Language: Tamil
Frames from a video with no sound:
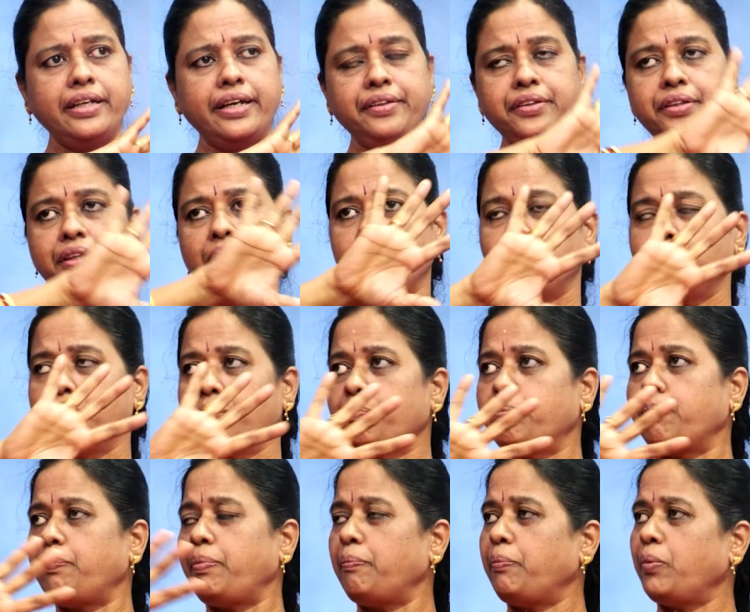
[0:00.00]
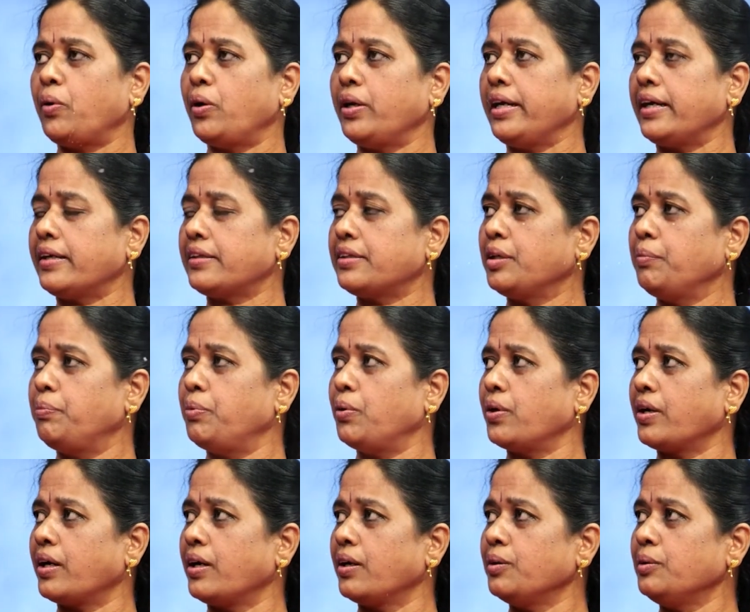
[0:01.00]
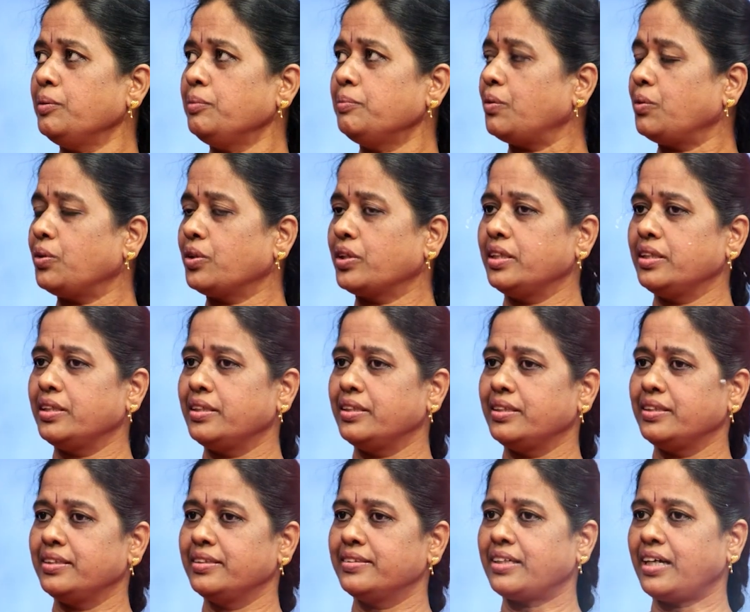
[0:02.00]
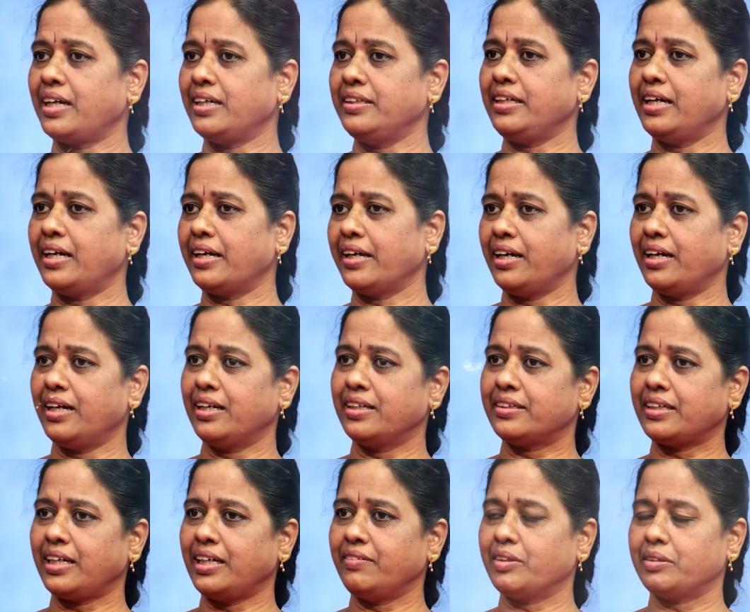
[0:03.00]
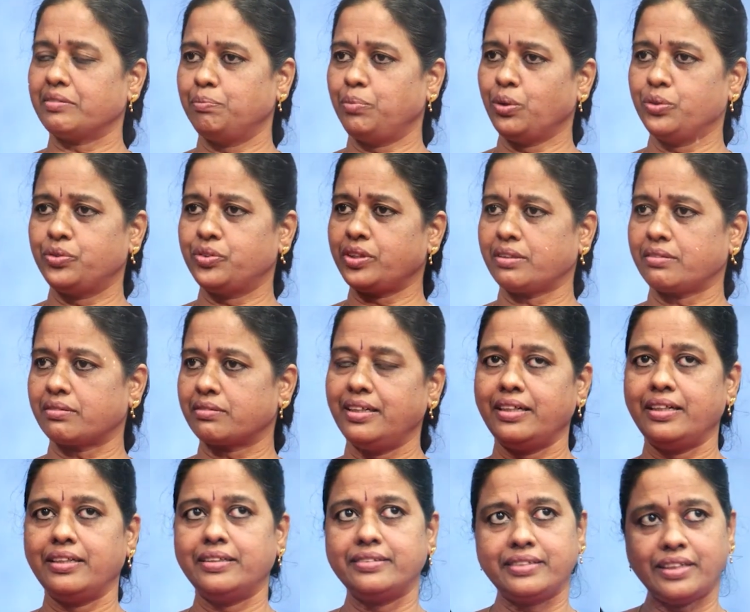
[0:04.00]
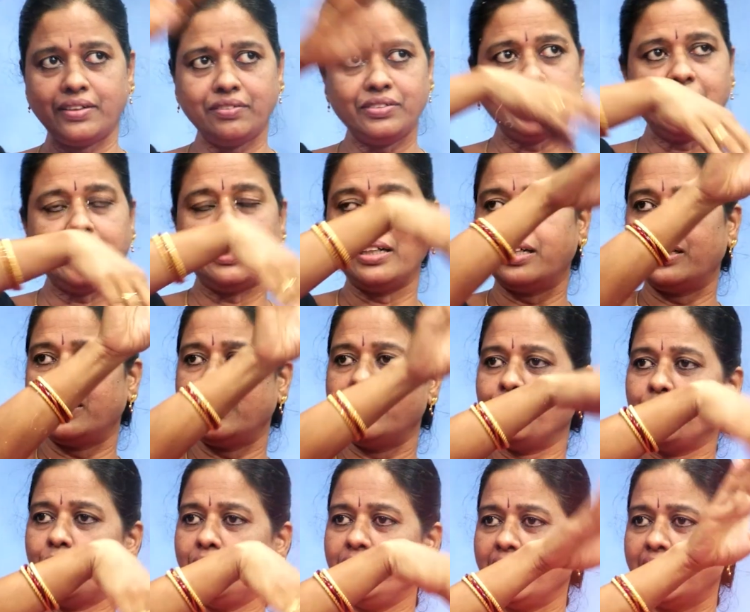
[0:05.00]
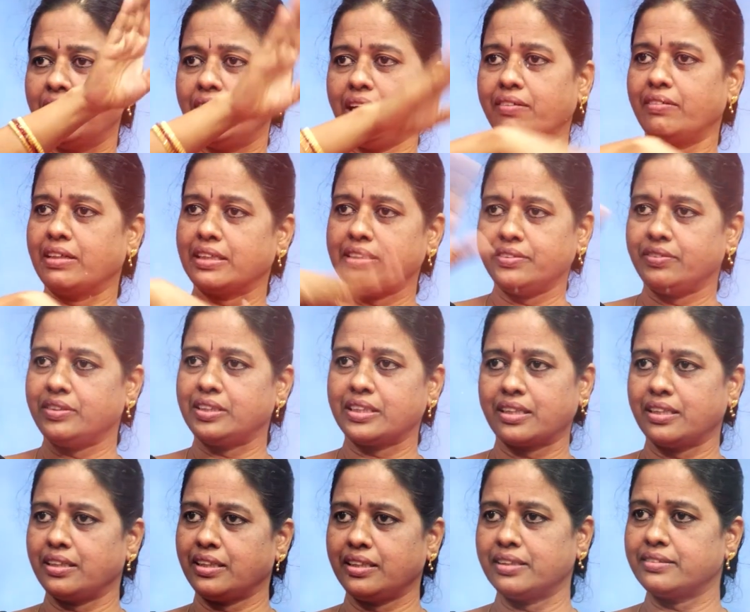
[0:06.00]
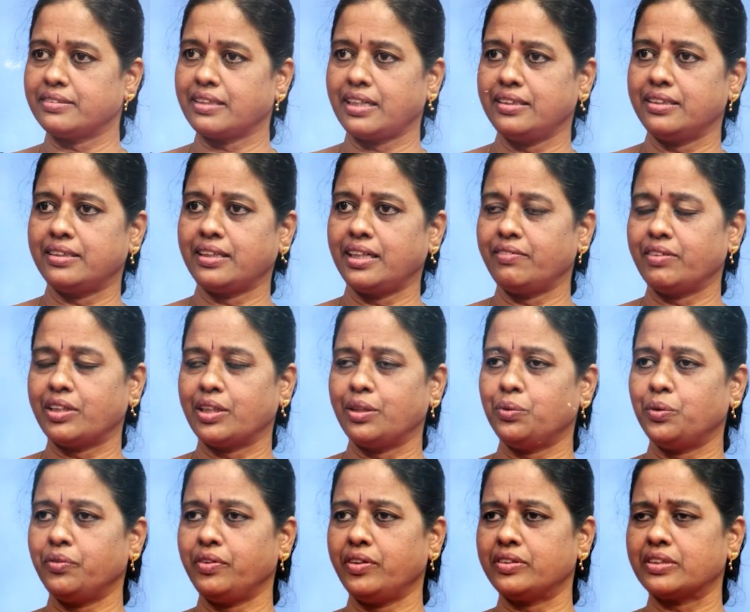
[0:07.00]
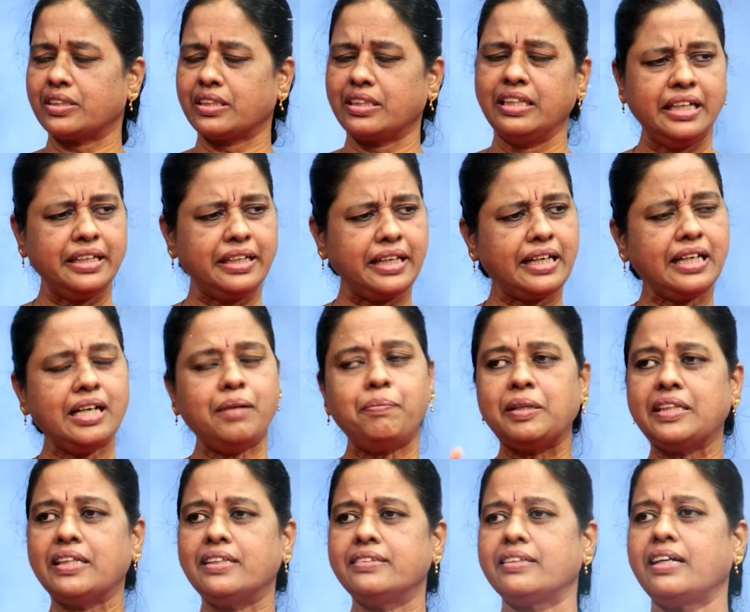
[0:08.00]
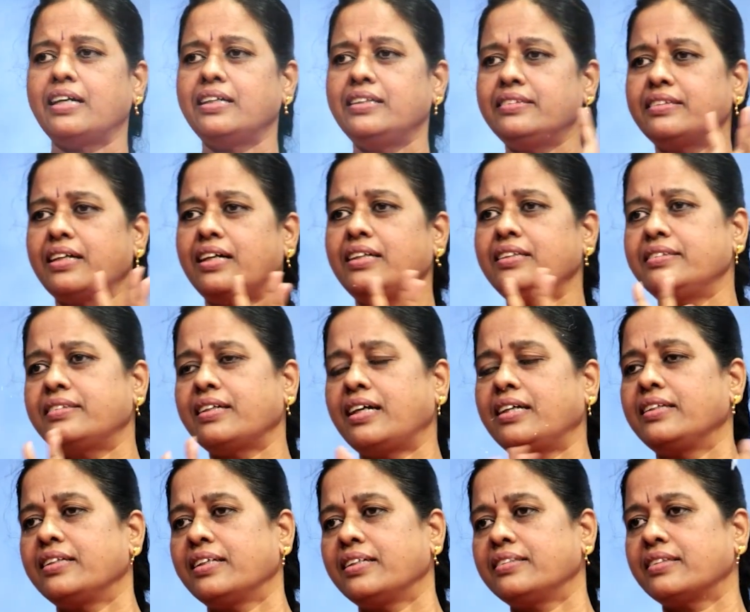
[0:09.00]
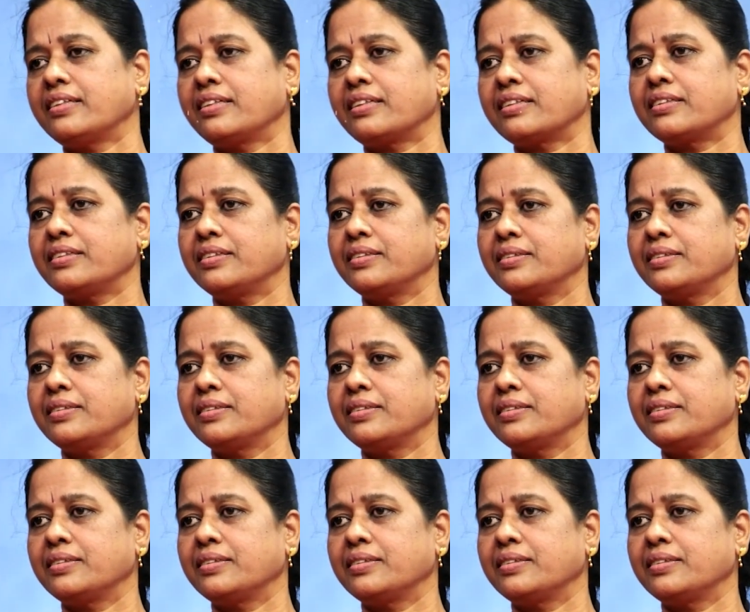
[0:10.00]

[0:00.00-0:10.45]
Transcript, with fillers: எந்த ஊ போ இடத்துக்கு போனாலும் ஒரு சாதி அடையாள தலைவர் போஸ்டர் செவத்தில் ஓவியங்களாக வரைஞ்சி வச்சுக்கிறது அந்த சாதி தலைவர்களை ஓவிய எங்கே பார்த்தாலும் சாதி சாதி சாதி தான் சார்